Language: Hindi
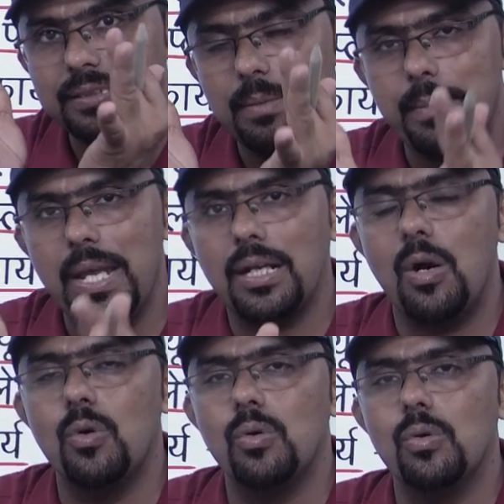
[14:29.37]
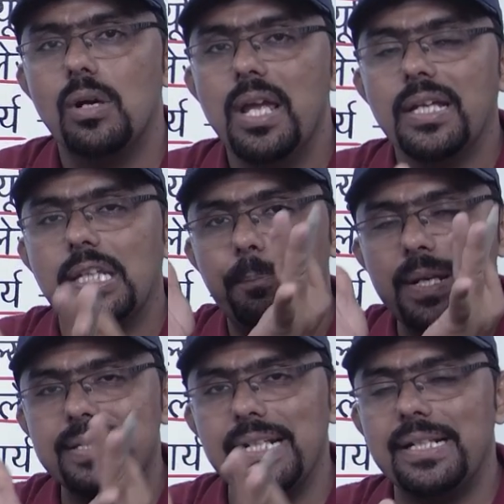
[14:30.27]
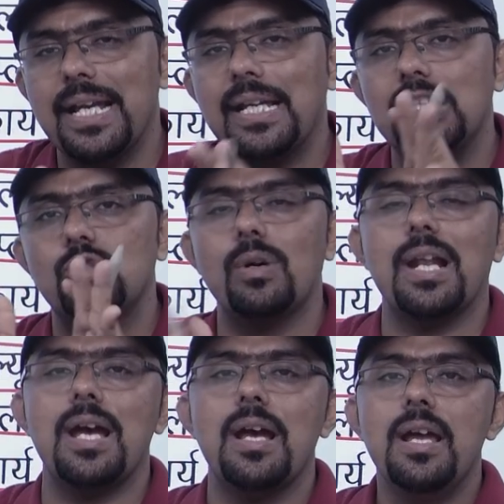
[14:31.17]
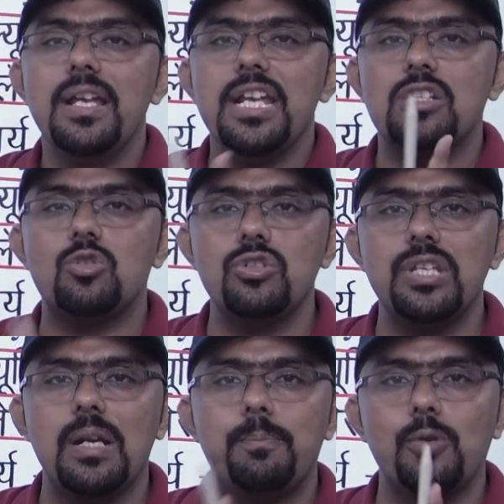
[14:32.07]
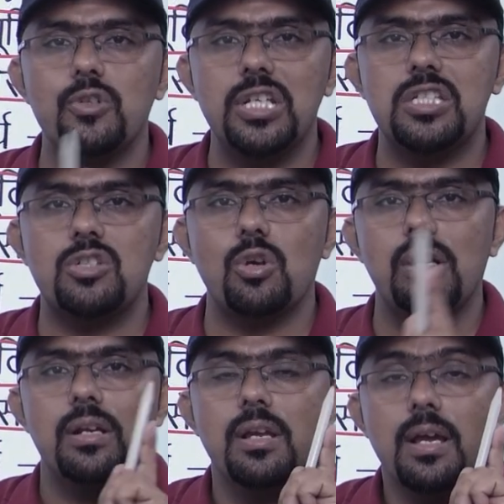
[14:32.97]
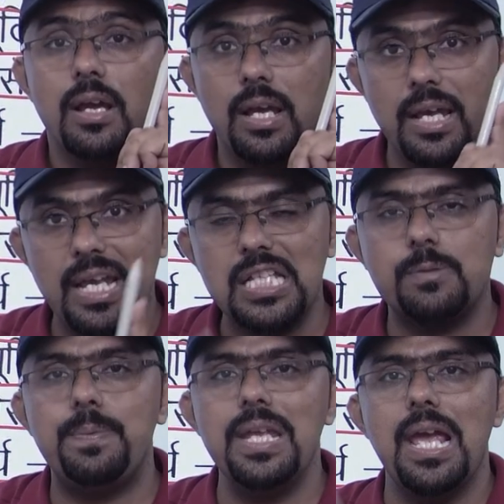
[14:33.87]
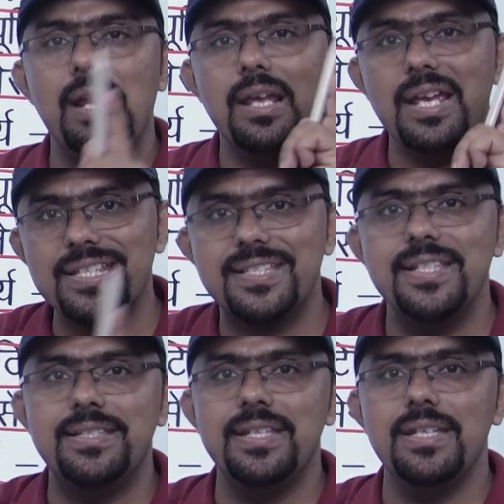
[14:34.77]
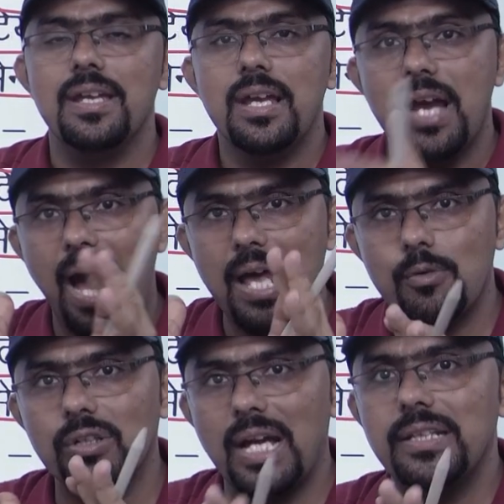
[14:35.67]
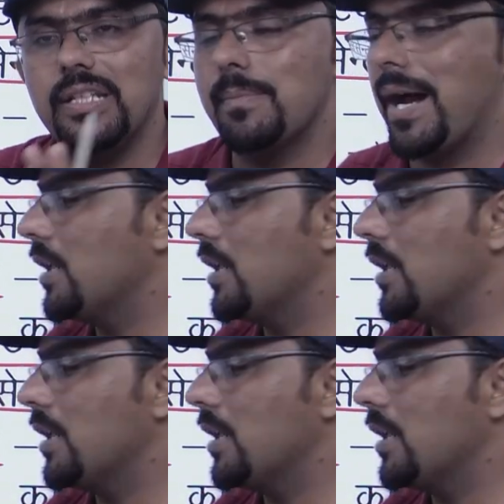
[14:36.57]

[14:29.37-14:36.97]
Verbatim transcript: मैं कहूं कि प्लेसेंटा के द्वारा एस्ट्रोजन प्रोजेस्ट्रॉन एसपीएल एससीजी हार्मोन का निर्माण